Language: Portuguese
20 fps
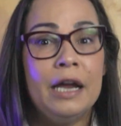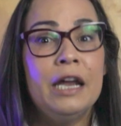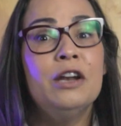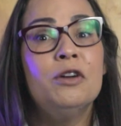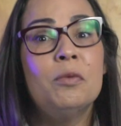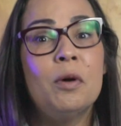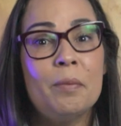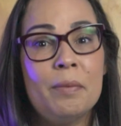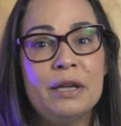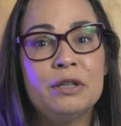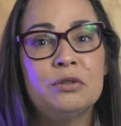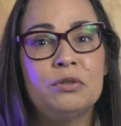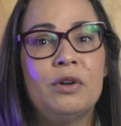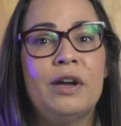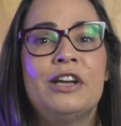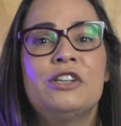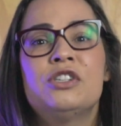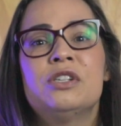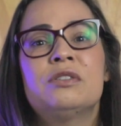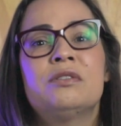E no momento do
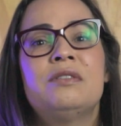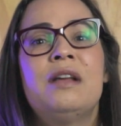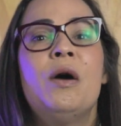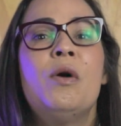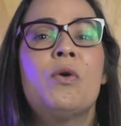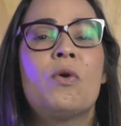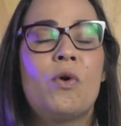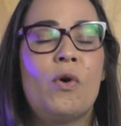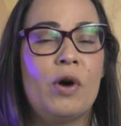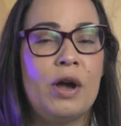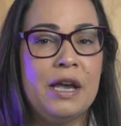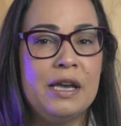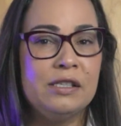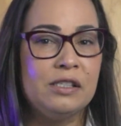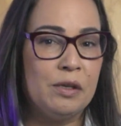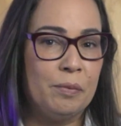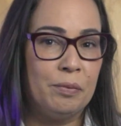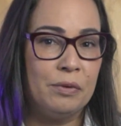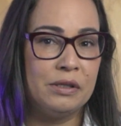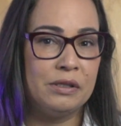registro da
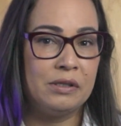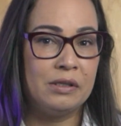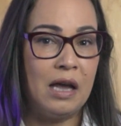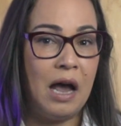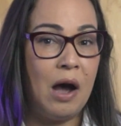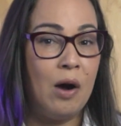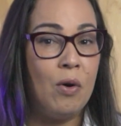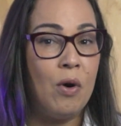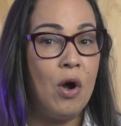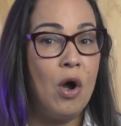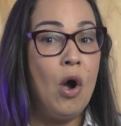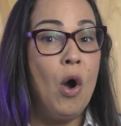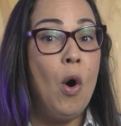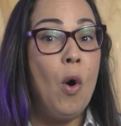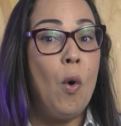ocorrência policial,